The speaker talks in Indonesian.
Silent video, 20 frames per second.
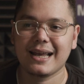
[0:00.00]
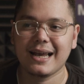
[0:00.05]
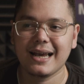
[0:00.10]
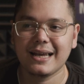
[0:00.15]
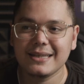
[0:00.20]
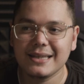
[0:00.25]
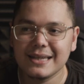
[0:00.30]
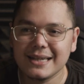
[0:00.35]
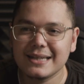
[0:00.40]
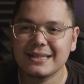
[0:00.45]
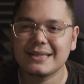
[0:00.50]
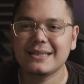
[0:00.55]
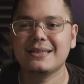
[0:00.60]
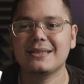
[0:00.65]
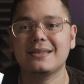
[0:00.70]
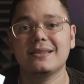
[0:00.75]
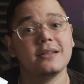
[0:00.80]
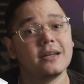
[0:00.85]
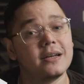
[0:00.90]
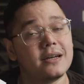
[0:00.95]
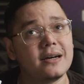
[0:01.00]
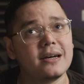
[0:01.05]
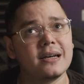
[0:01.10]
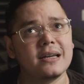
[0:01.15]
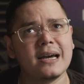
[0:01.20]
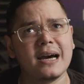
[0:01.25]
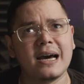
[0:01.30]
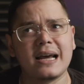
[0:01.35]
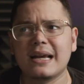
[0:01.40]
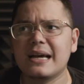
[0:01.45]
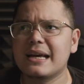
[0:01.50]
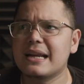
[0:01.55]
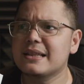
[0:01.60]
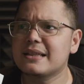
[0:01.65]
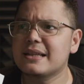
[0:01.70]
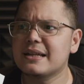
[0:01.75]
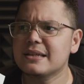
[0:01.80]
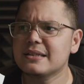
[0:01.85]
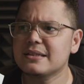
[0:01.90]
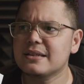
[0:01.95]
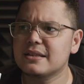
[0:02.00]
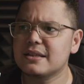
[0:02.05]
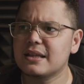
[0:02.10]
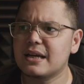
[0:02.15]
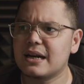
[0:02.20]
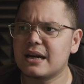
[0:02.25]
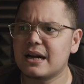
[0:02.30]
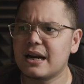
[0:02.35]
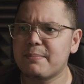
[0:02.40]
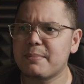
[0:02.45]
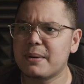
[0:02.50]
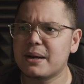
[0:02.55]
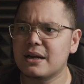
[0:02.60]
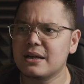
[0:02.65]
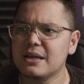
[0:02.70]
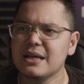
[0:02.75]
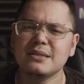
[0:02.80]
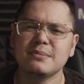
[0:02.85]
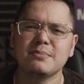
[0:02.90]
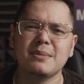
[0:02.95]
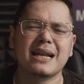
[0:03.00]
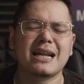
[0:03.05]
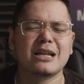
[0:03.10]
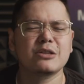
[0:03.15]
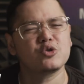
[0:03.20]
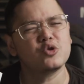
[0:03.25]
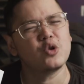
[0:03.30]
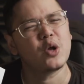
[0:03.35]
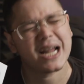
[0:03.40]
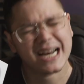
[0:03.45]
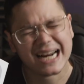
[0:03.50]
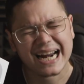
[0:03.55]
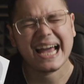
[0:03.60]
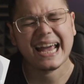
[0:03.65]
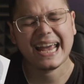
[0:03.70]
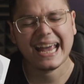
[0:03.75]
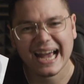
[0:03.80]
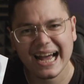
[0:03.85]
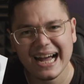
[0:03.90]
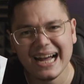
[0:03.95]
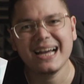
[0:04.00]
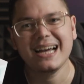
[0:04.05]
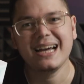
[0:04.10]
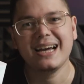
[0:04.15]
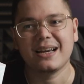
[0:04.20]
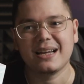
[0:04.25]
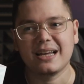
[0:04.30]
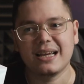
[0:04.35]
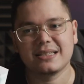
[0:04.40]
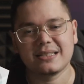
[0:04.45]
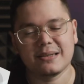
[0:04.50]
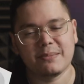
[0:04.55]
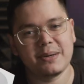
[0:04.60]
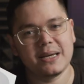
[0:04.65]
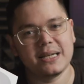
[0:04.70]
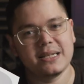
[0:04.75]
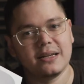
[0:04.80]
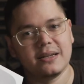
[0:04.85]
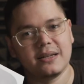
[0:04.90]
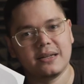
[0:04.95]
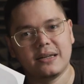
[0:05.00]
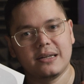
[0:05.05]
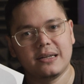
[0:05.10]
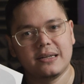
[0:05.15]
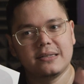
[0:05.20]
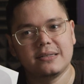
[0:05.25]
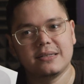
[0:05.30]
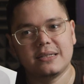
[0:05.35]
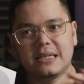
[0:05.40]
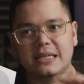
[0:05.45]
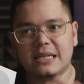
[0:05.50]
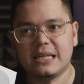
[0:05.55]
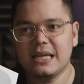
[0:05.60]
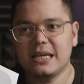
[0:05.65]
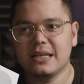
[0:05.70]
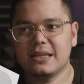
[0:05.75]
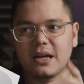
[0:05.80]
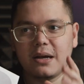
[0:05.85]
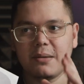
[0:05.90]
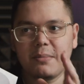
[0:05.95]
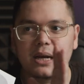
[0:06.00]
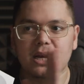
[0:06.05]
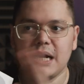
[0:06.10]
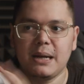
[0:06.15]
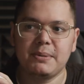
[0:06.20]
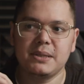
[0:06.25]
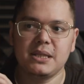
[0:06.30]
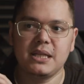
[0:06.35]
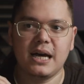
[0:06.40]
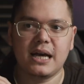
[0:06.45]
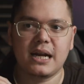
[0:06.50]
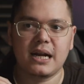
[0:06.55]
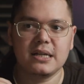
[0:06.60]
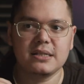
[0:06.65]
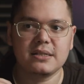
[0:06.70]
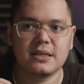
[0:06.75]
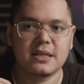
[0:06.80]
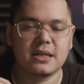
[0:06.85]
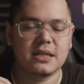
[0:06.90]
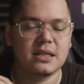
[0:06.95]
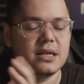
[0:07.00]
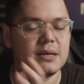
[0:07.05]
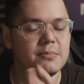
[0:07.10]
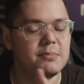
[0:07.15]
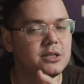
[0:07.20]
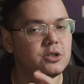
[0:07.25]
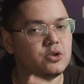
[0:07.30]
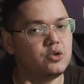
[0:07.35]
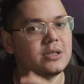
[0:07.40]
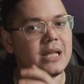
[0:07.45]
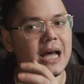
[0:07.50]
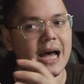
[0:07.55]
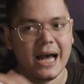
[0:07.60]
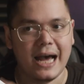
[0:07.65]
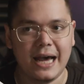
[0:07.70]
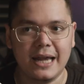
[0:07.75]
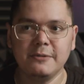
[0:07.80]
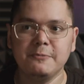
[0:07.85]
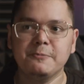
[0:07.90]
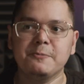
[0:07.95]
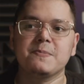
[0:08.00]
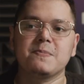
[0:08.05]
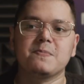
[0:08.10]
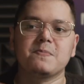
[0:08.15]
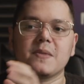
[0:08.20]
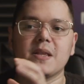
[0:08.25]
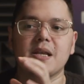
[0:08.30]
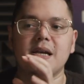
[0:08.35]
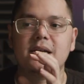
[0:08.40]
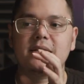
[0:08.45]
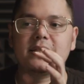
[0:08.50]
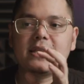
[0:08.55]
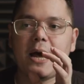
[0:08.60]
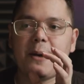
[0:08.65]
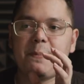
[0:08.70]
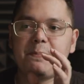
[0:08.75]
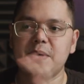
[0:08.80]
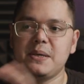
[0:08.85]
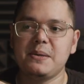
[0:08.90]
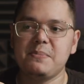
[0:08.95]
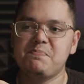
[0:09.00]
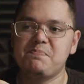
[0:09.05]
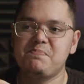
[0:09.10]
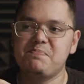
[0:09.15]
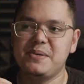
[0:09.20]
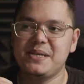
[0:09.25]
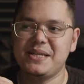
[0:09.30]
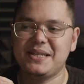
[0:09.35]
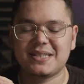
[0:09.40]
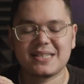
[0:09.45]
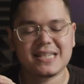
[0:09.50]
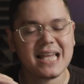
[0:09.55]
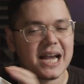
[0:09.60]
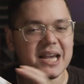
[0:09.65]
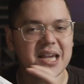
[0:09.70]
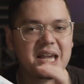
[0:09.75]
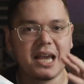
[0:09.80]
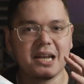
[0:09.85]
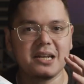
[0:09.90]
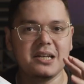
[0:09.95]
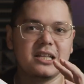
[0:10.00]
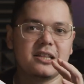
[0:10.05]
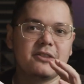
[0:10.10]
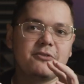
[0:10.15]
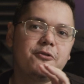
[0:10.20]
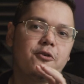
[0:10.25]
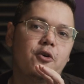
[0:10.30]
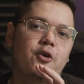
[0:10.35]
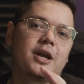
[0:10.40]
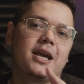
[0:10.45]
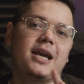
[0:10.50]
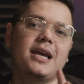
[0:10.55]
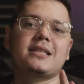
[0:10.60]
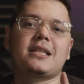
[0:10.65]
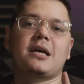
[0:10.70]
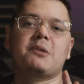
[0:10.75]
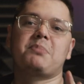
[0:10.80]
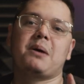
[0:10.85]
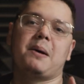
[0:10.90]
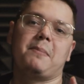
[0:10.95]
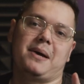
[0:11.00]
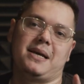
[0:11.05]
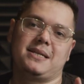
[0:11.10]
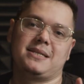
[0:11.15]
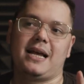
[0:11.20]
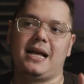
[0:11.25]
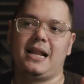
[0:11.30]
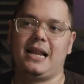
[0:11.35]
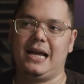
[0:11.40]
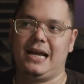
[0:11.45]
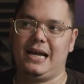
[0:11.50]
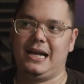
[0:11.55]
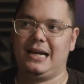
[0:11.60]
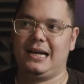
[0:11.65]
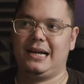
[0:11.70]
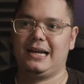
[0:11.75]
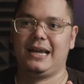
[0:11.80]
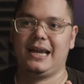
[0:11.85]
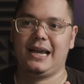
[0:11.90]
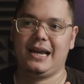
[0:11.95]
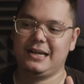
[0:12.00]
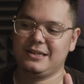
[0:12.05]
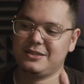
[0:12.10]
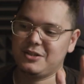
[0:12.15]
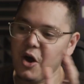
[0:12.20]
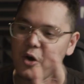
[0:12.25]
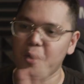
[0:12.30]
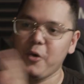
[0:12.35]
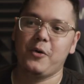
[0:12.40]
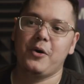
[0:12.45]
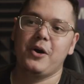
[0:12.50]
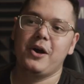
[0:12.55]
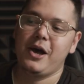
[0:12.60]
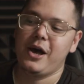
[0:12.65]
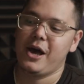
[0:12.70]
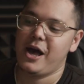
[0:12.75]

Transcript: harganya uh, ya harga retailnya sekitar 800 ya 900 dolar lah ya ya sampai sini kita kemarin dapat di harga sekitar 13 jutaan tapi bisa ngedit 4K tanpa masalah ya so